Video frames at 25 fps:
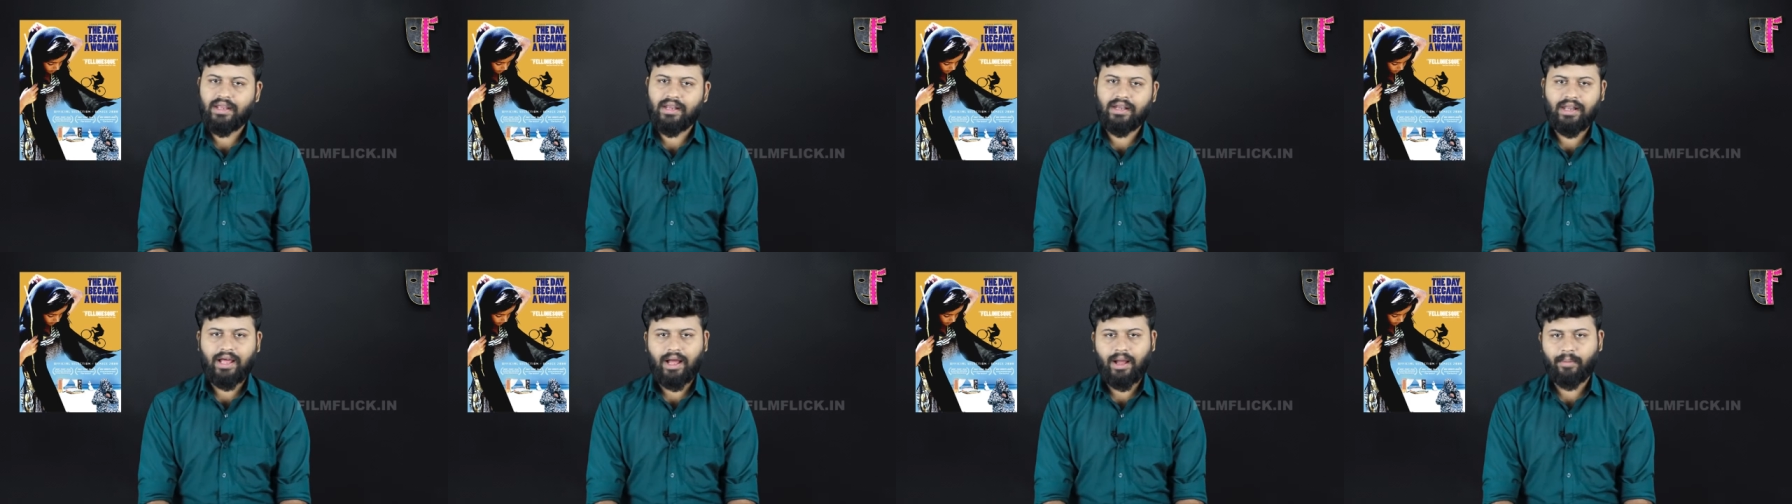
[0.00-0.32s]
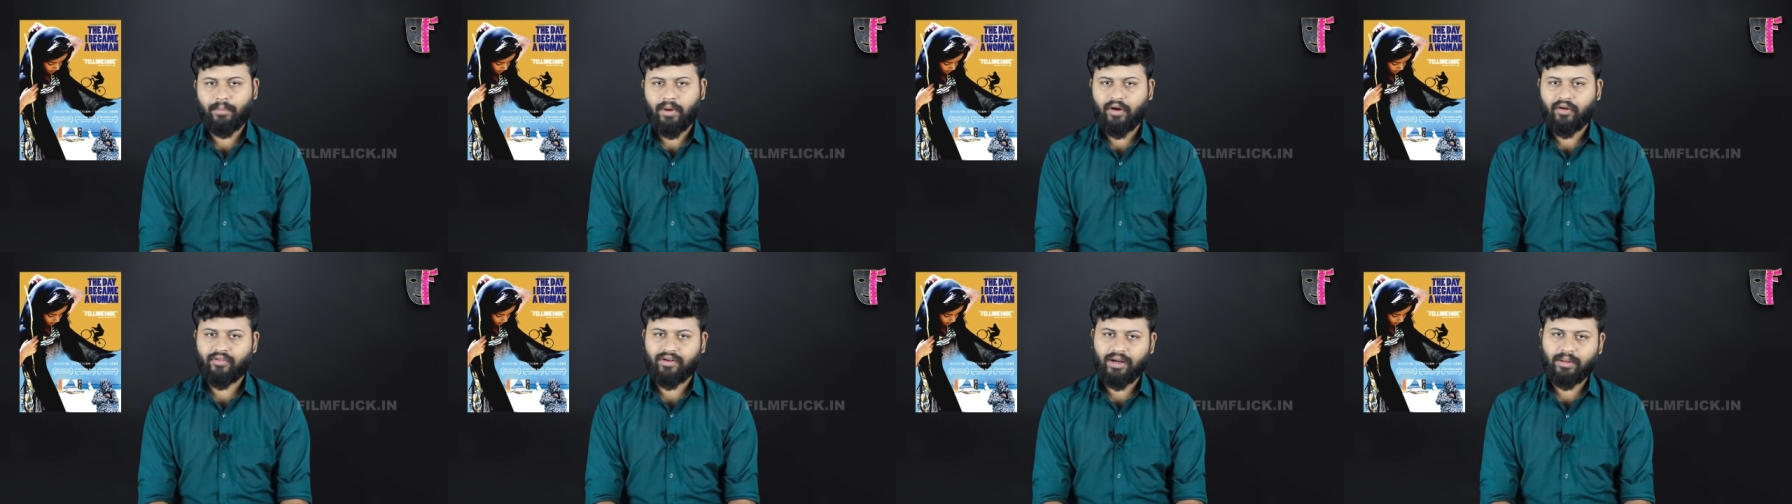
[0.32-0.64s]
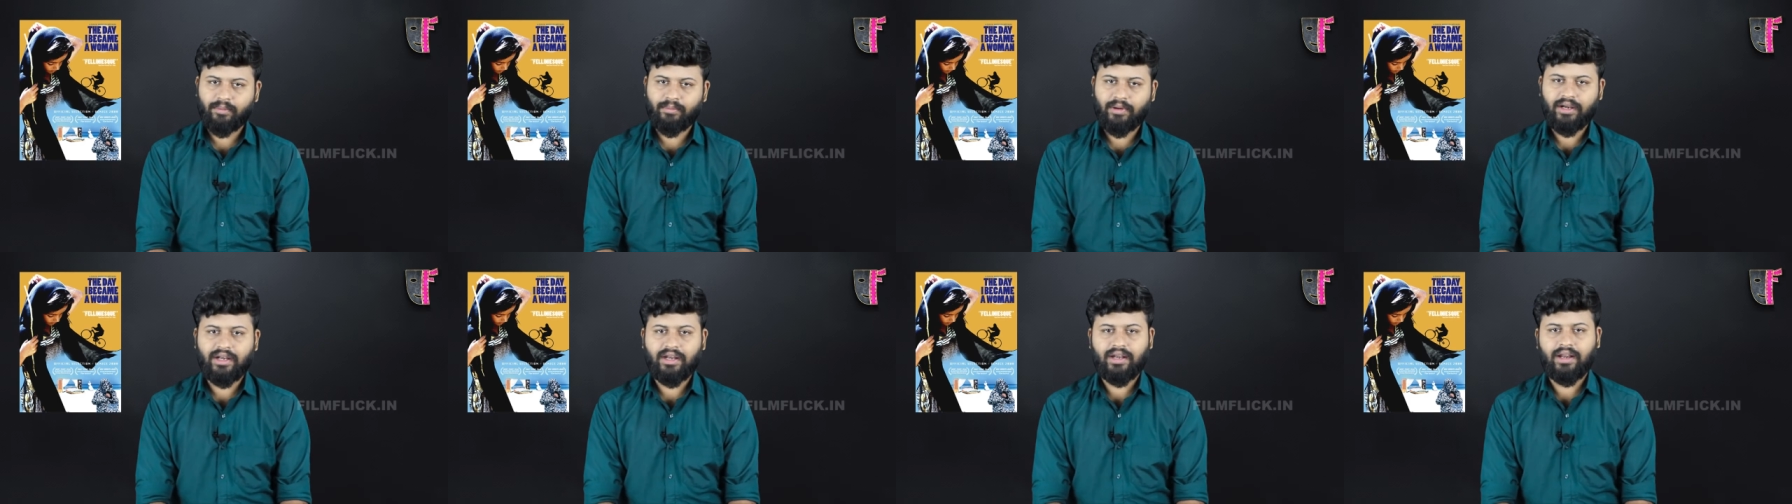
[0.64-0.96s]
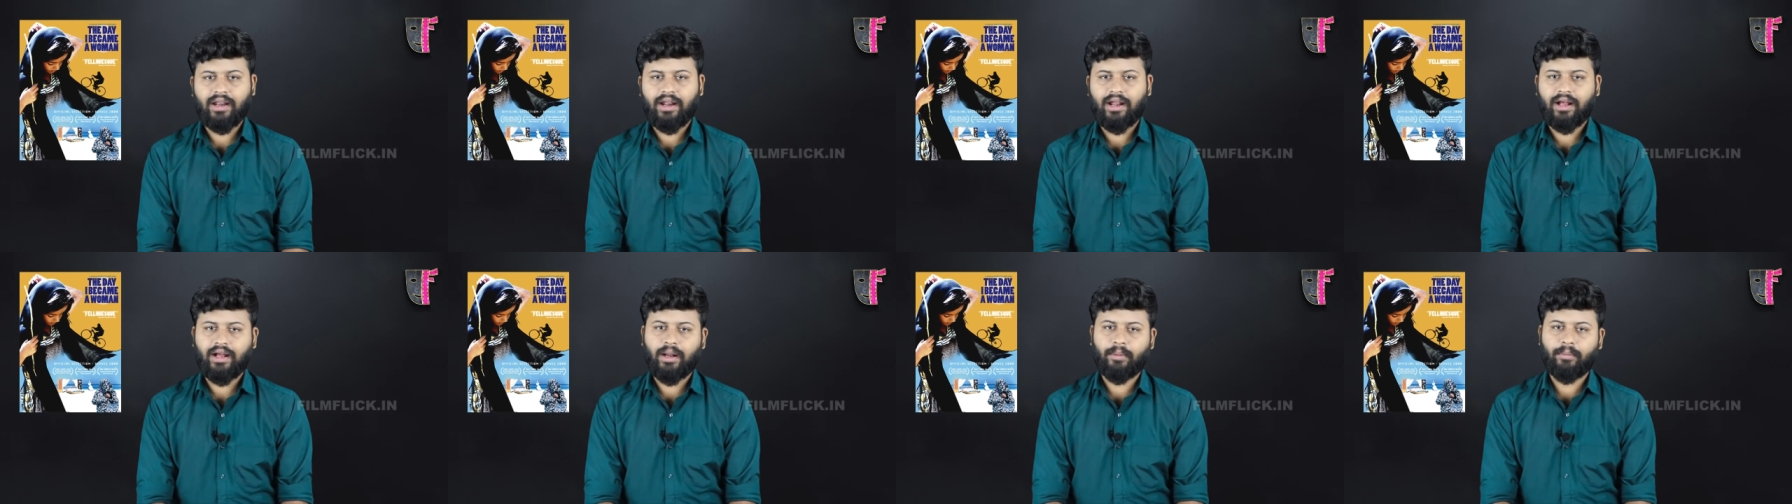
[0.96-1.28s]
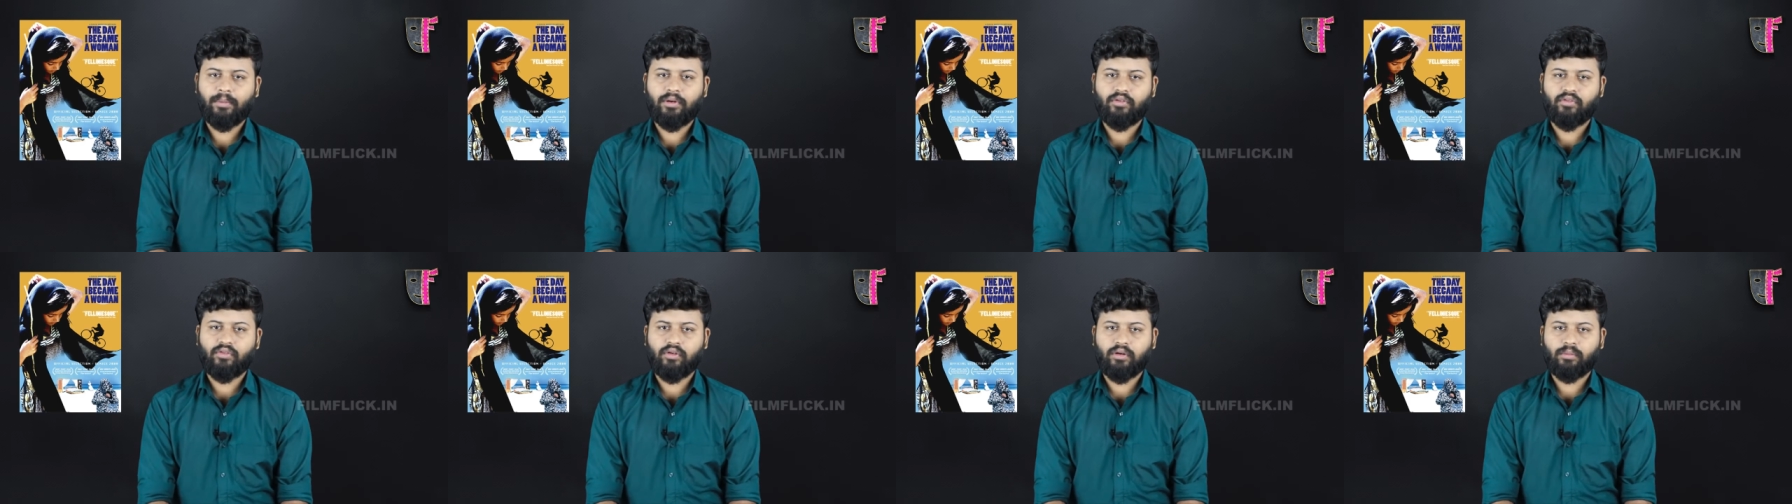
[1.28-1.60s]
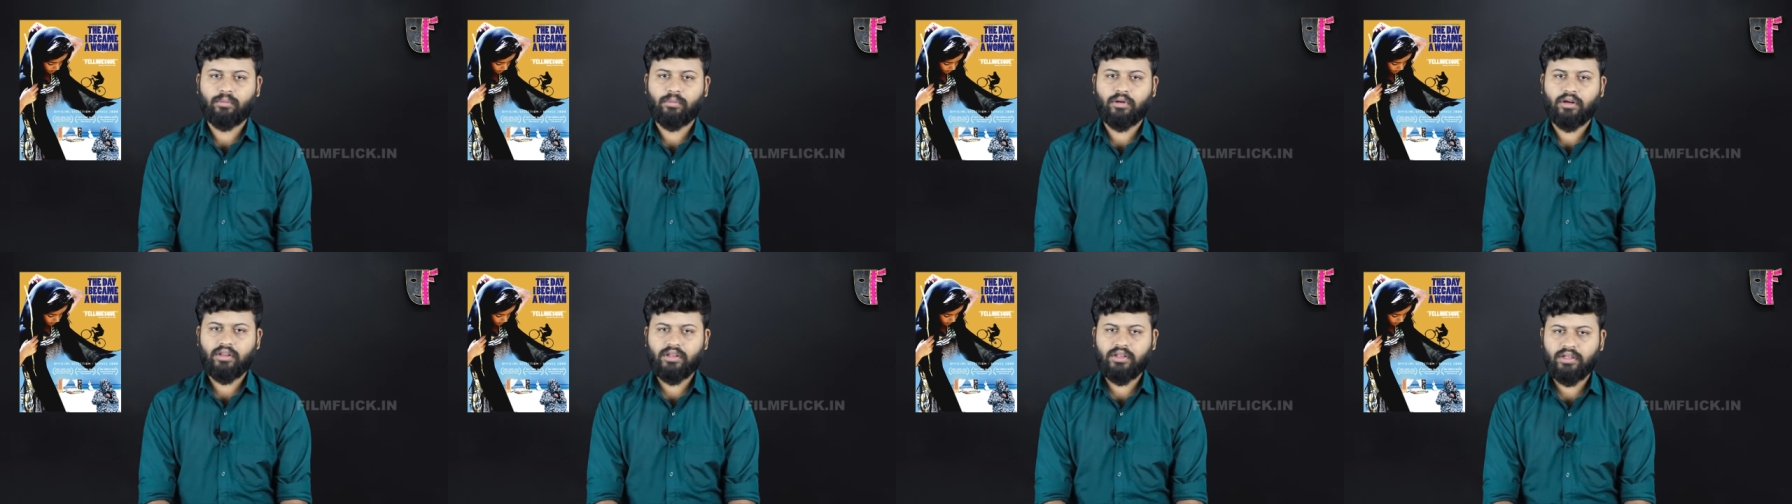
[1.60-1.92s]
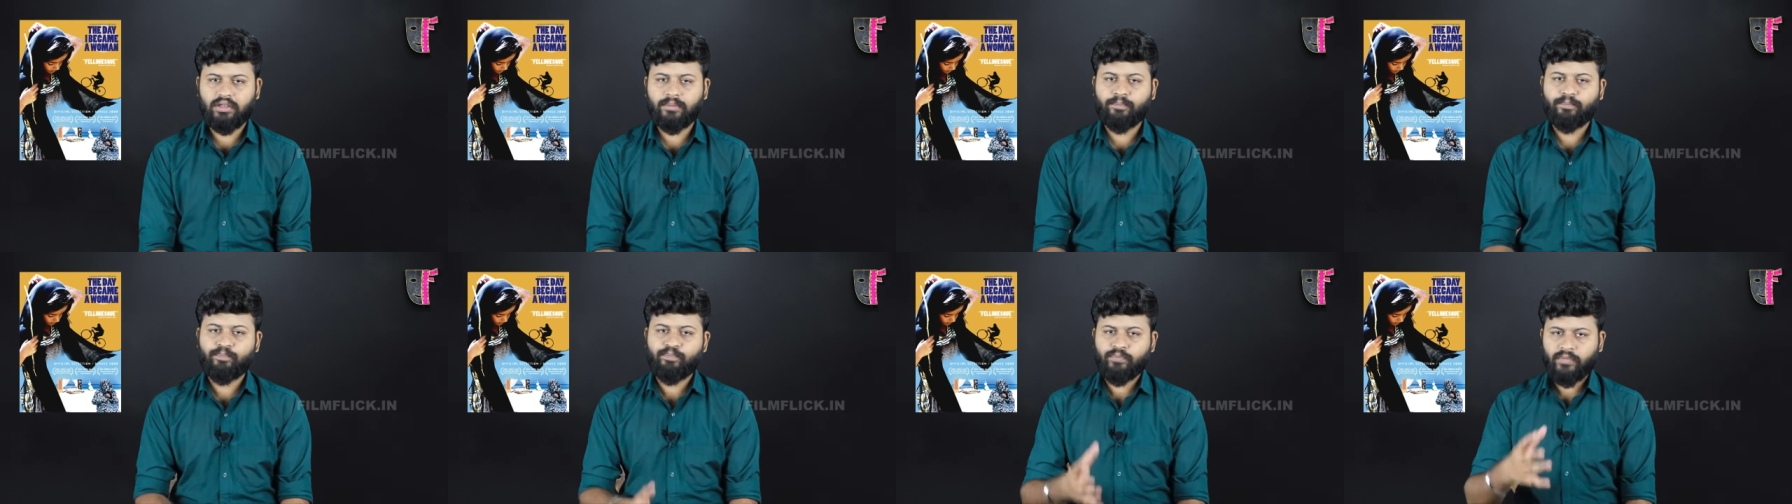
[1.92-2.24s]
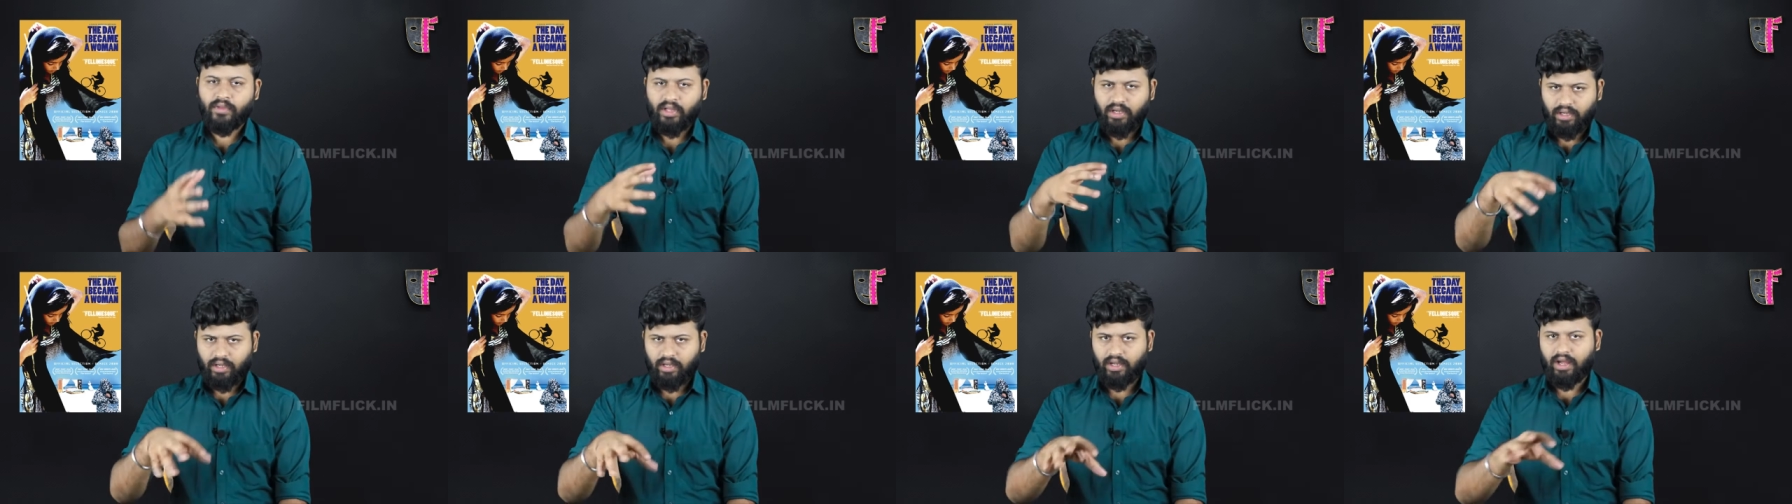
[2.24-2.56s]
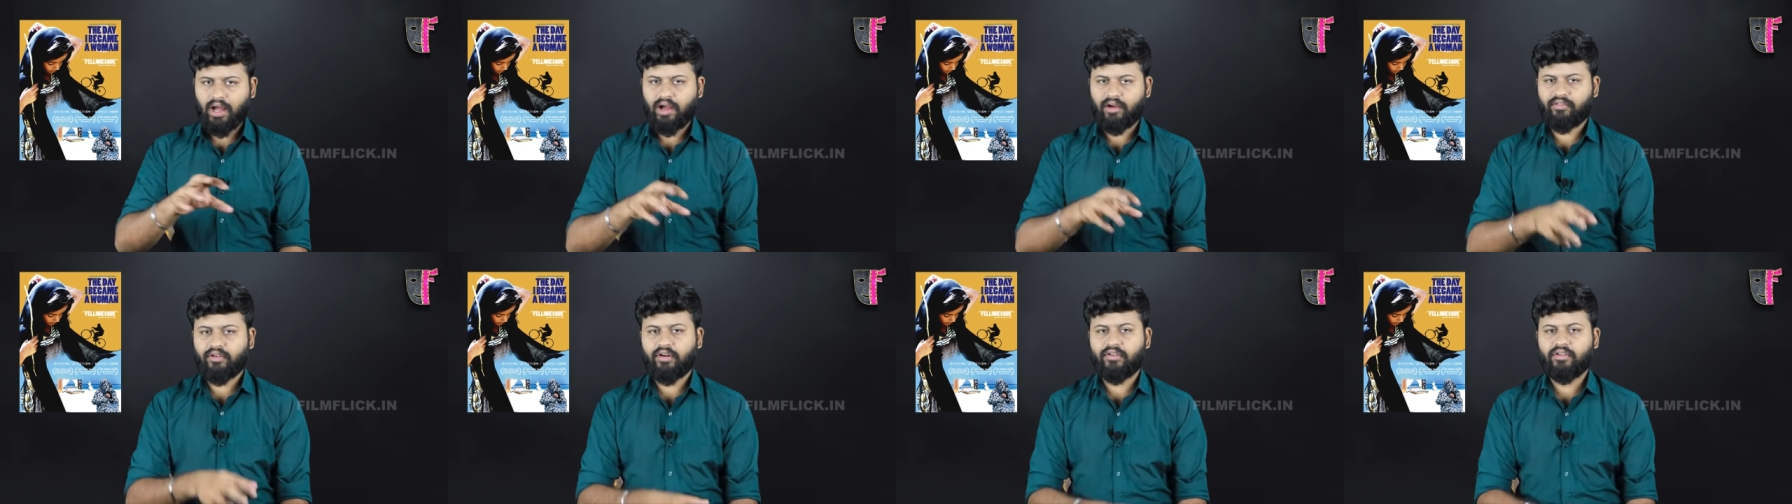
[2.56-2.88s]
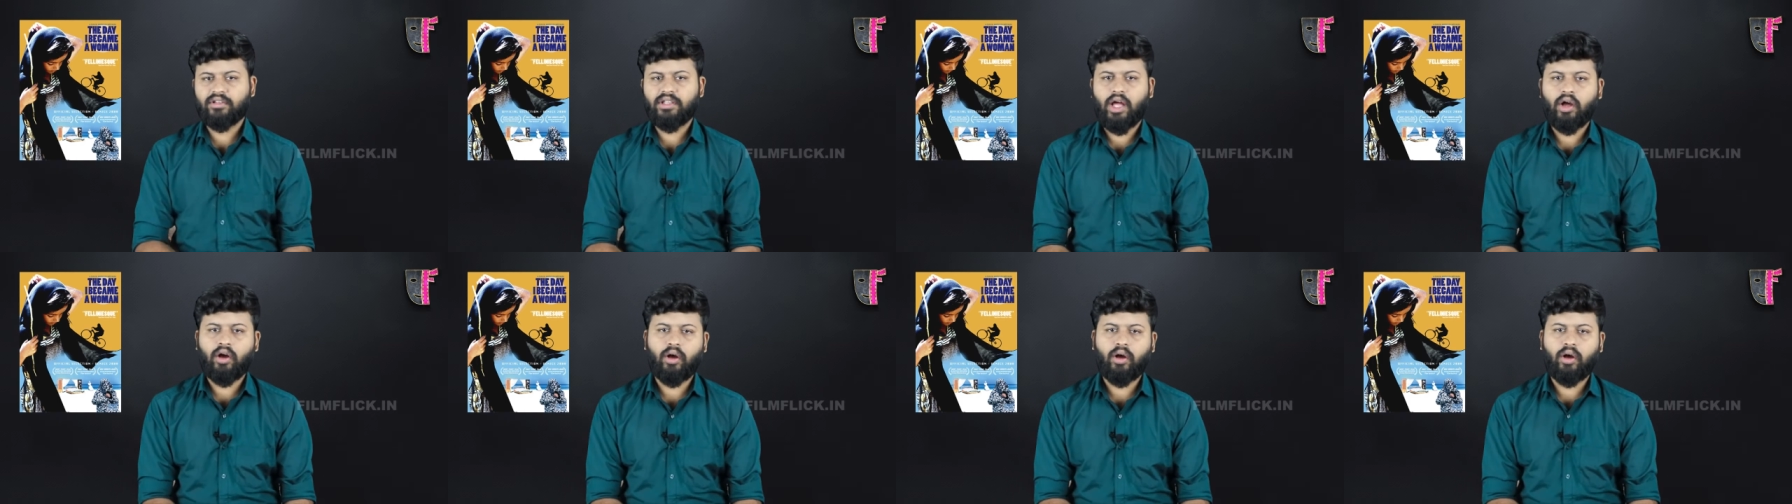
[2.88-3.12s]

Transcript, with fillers: இல்லை அம்மா விட மாட்டேன்றாங்க அப்படின்னு சொல்லும்பொழுது அவள் வந்து